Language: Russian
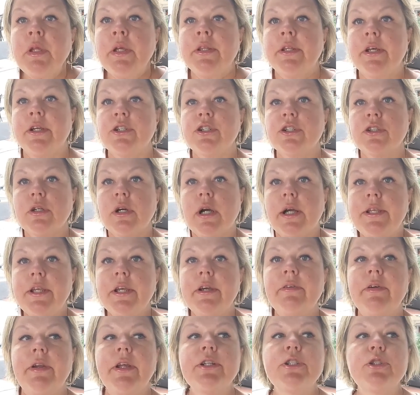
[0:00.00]
Значит, они
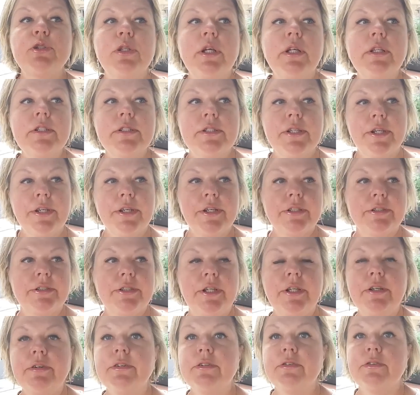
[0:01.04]
говорят, что надо
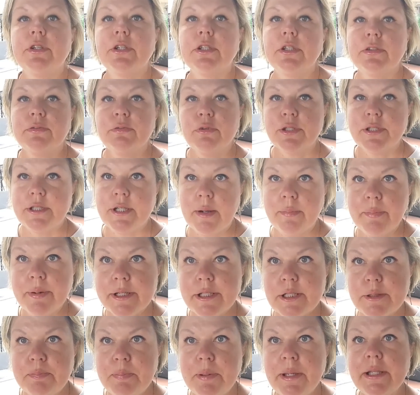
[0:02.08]
зарегистрировать вот этот вот самый
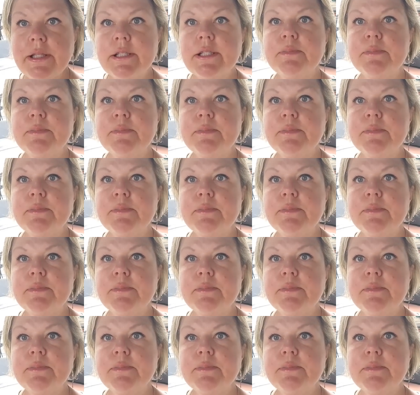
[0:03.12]
СПИД.